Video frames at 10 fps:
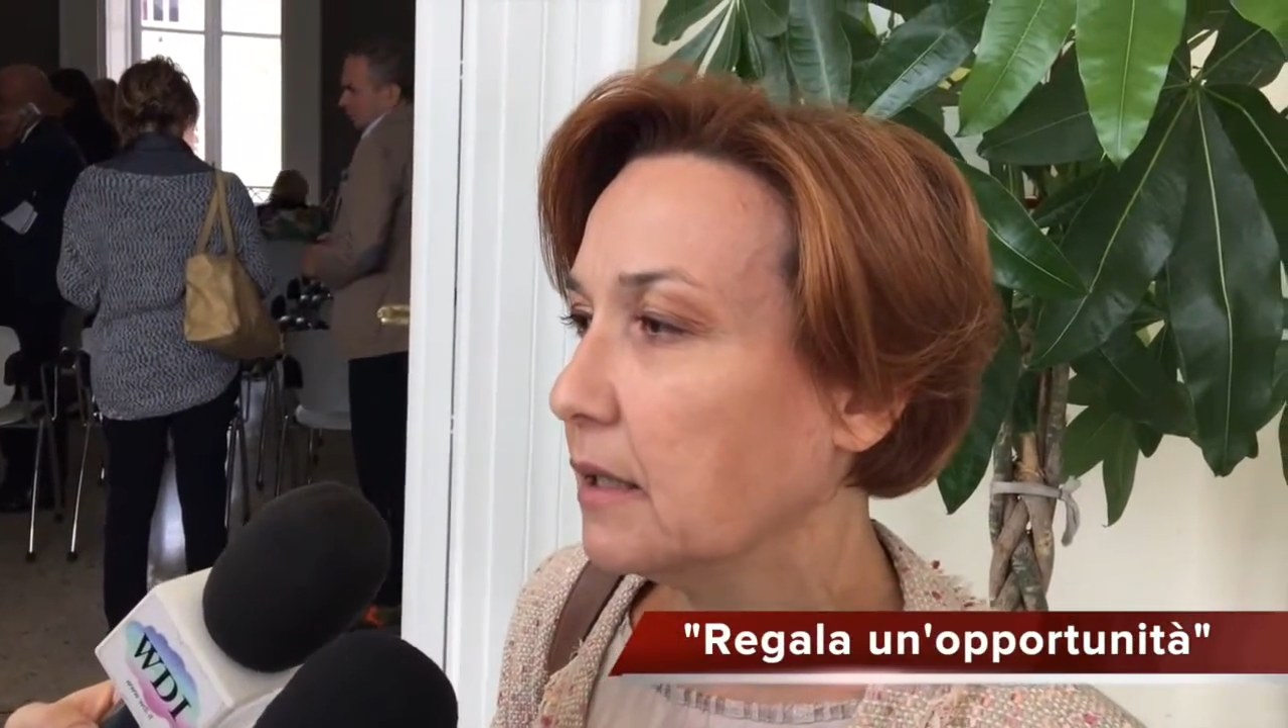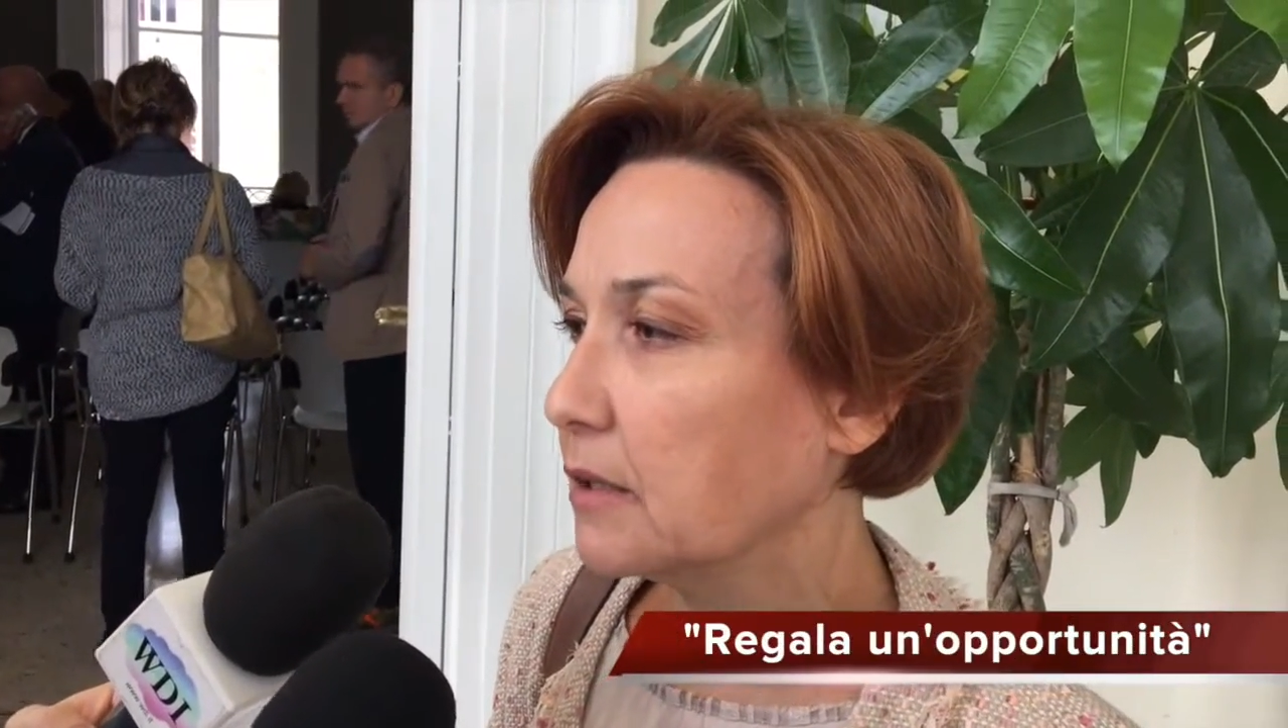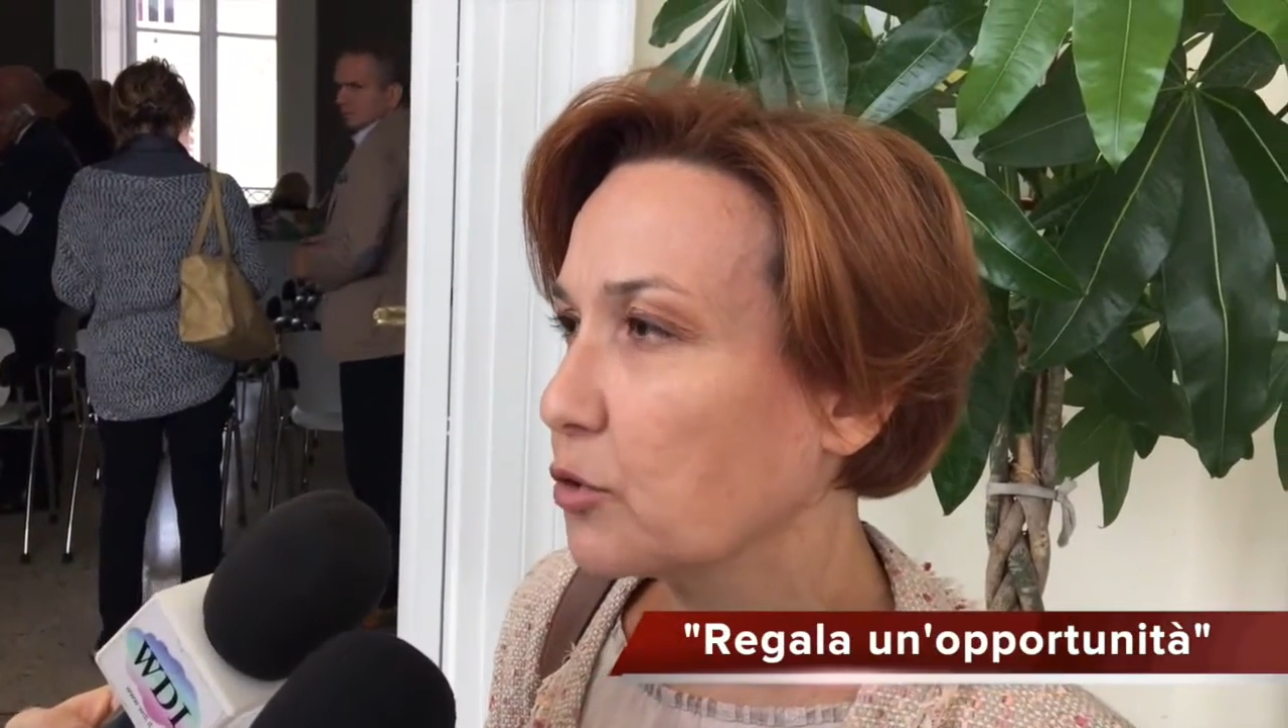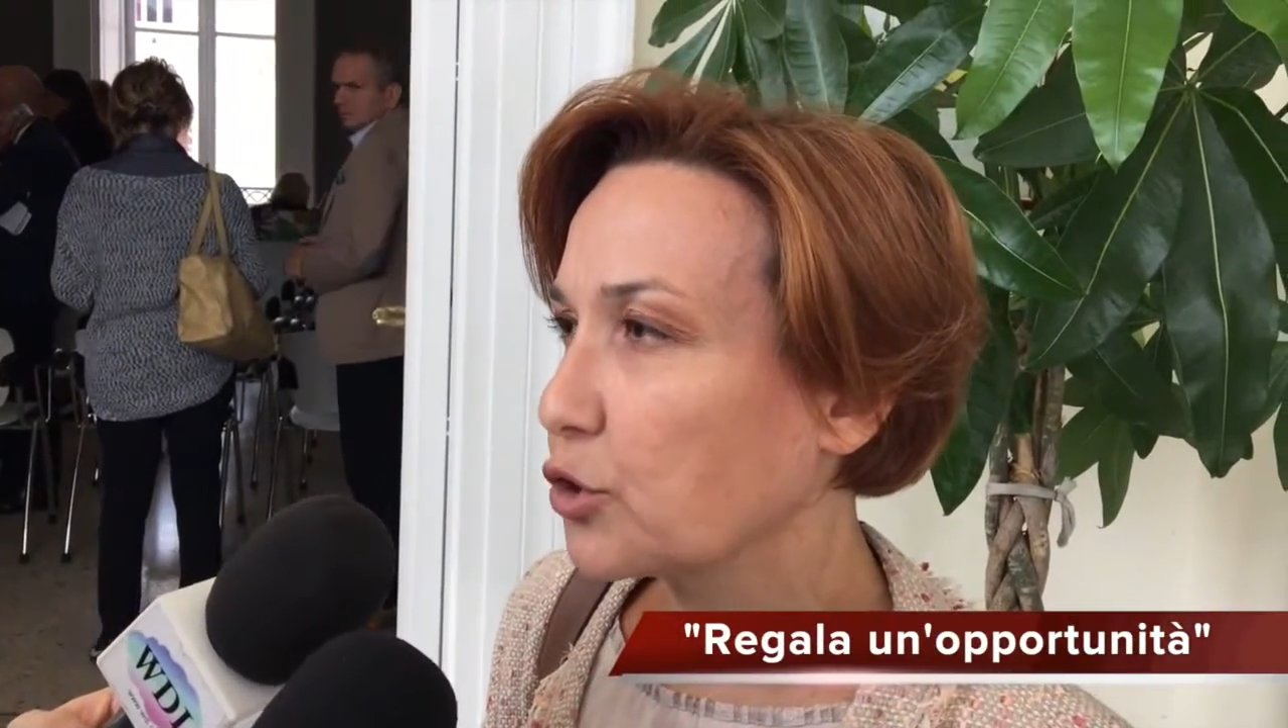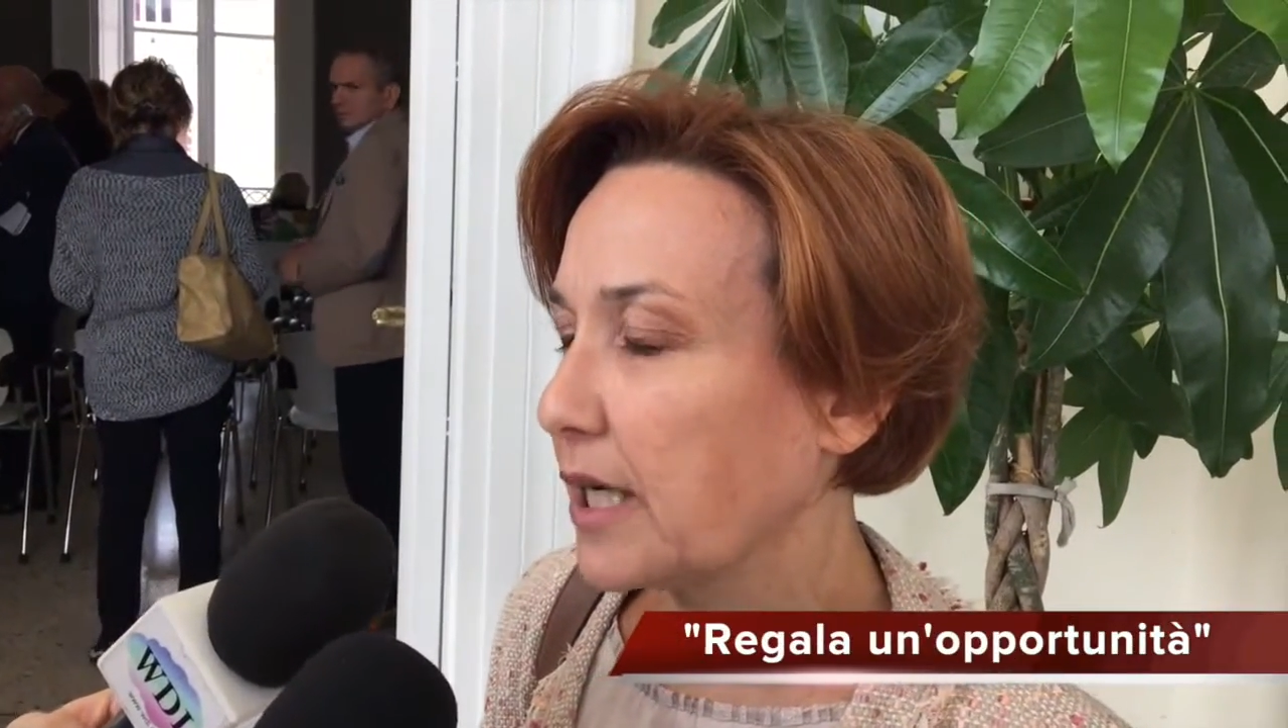
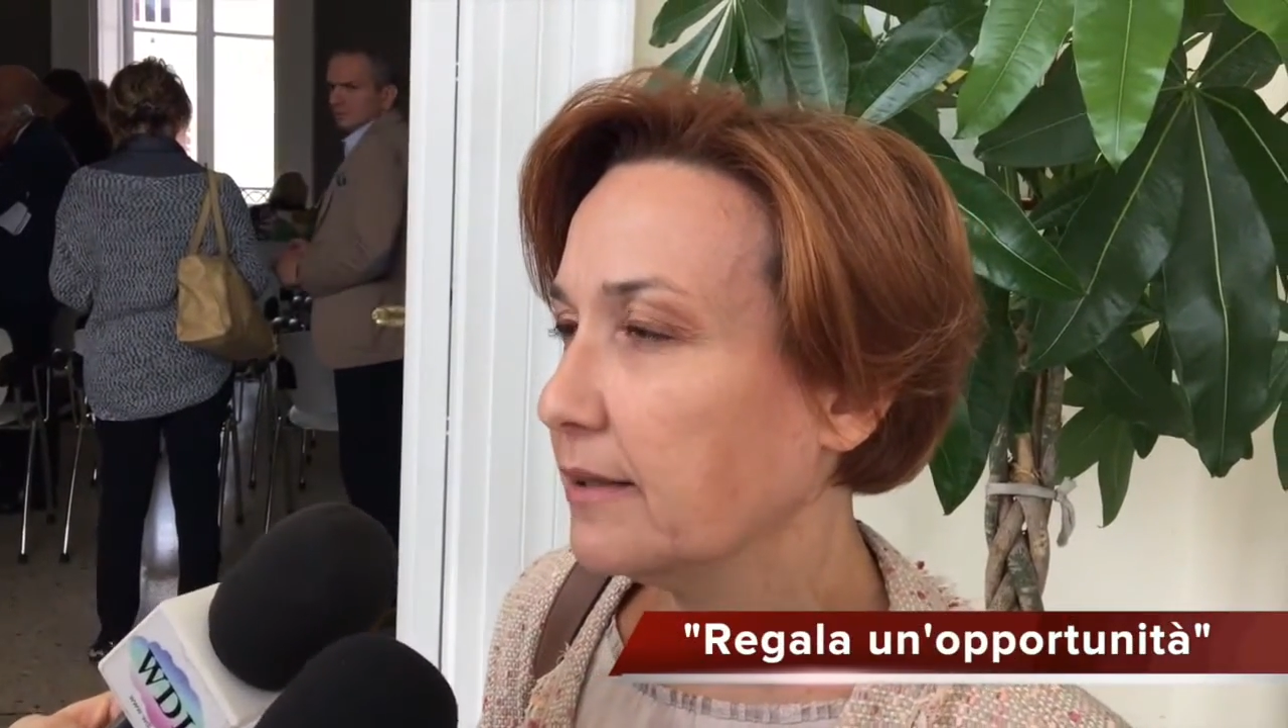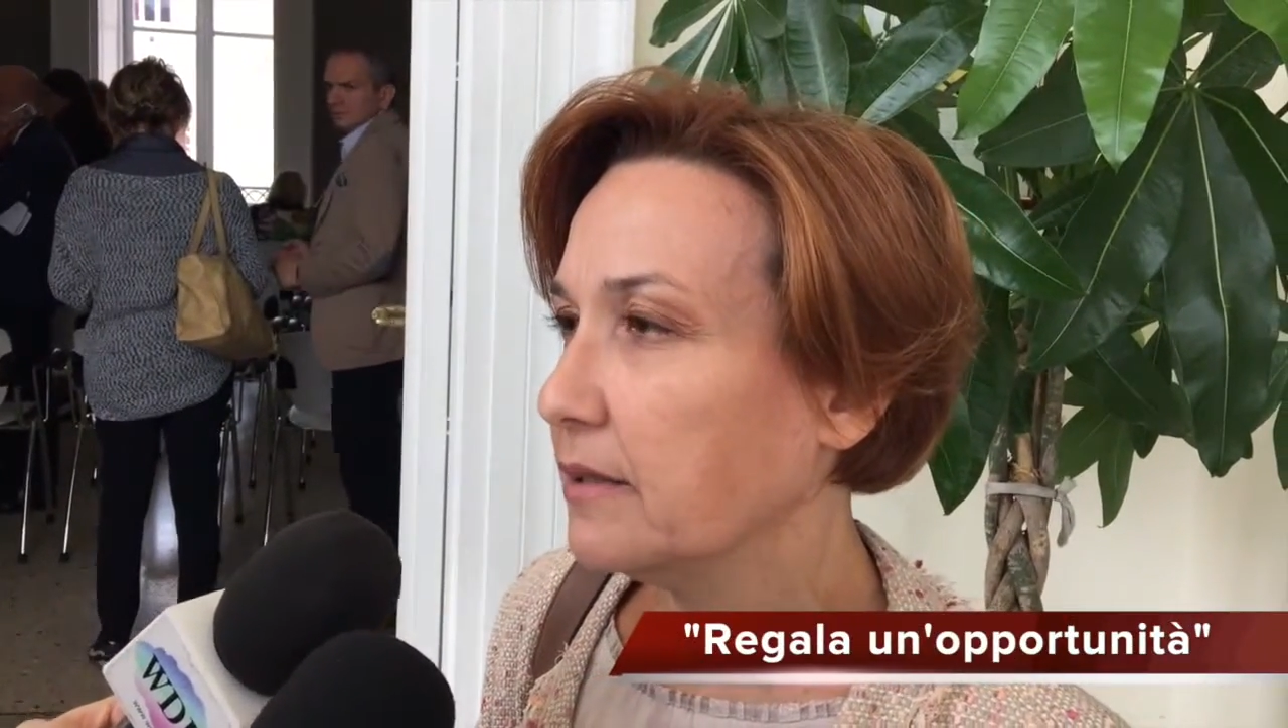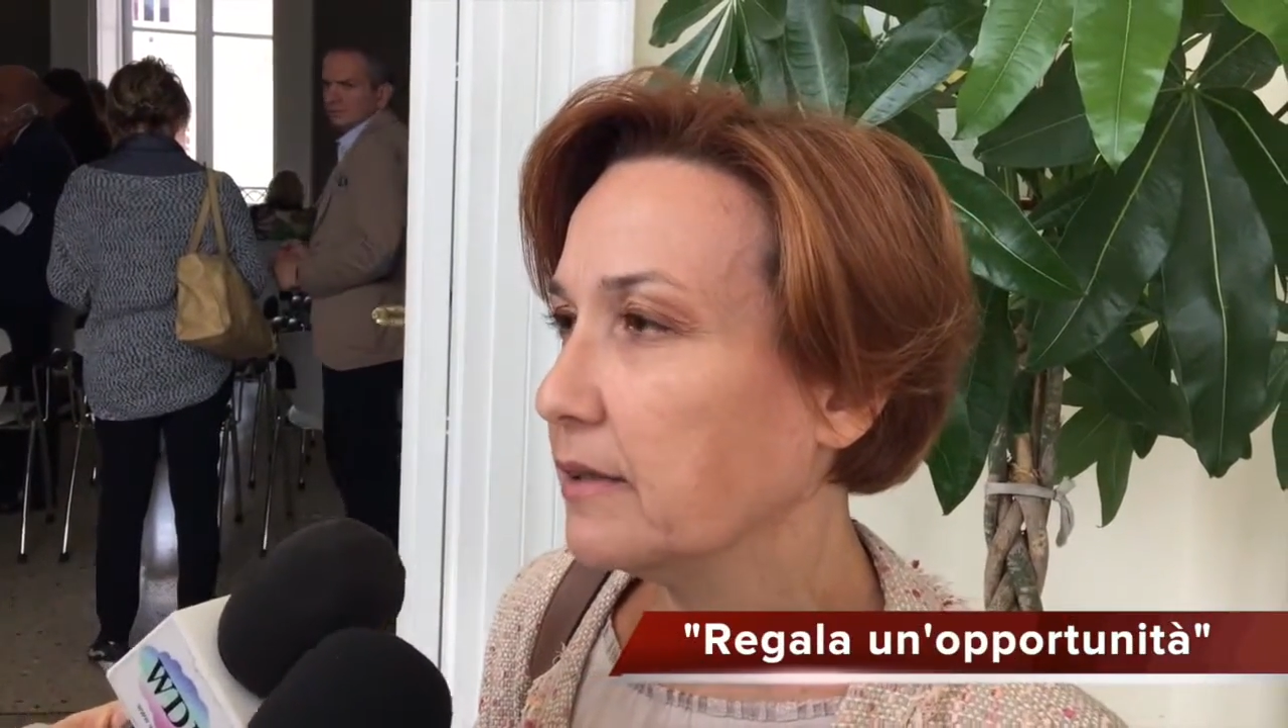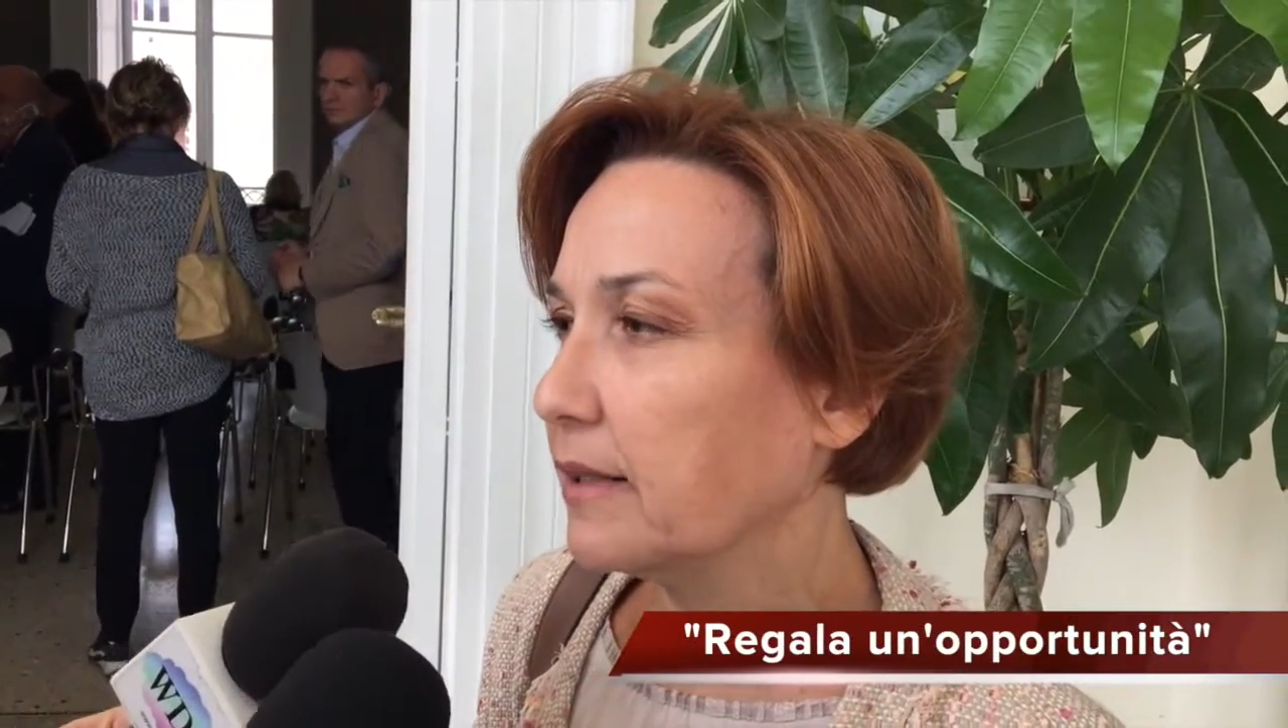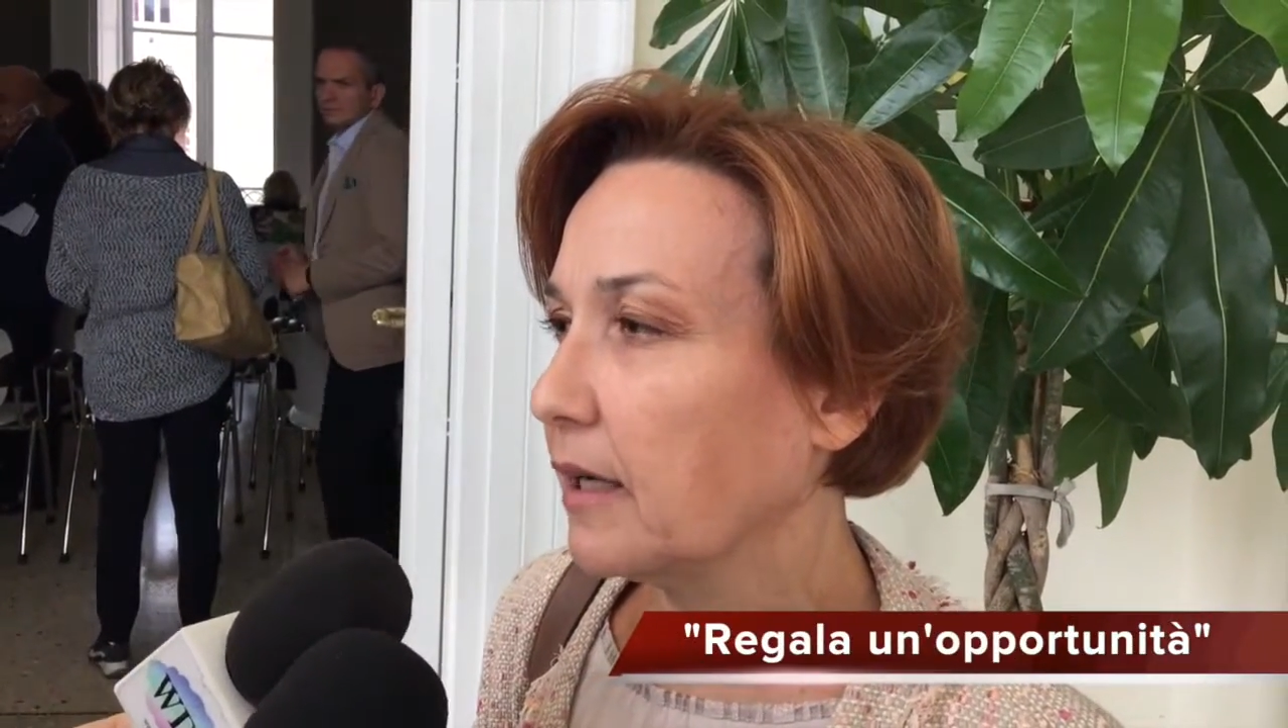eh, sociale
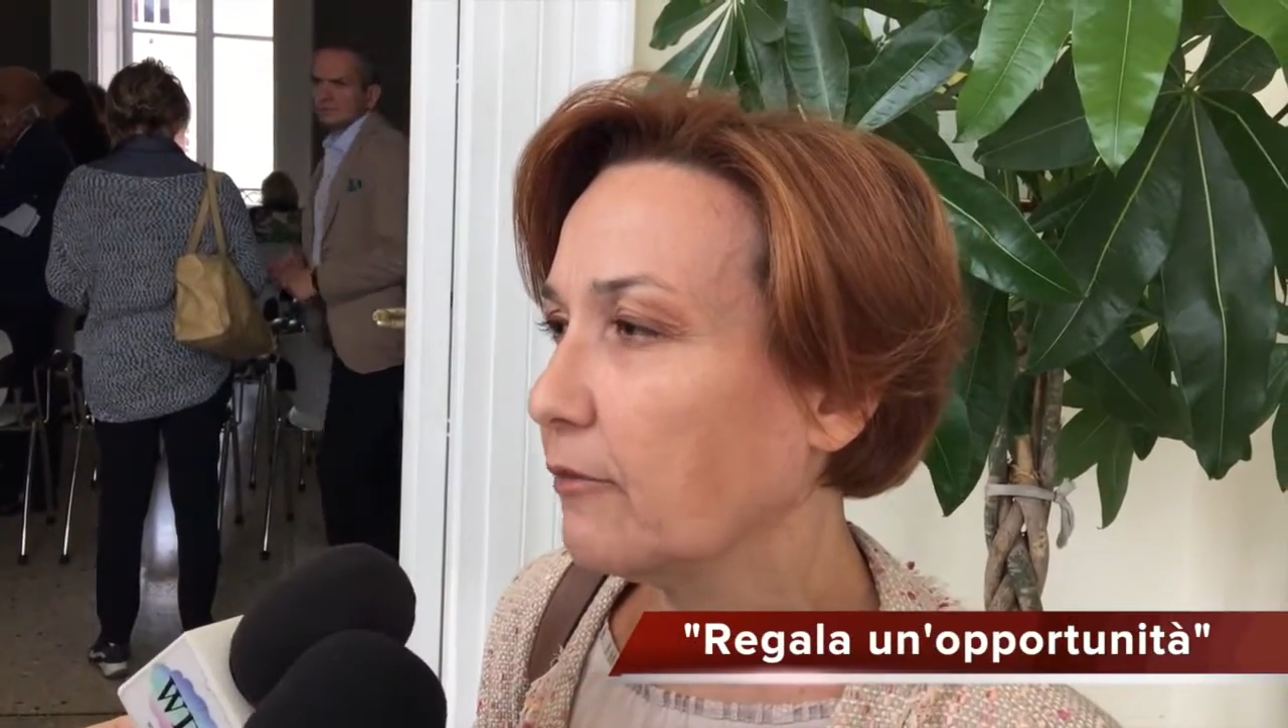dignità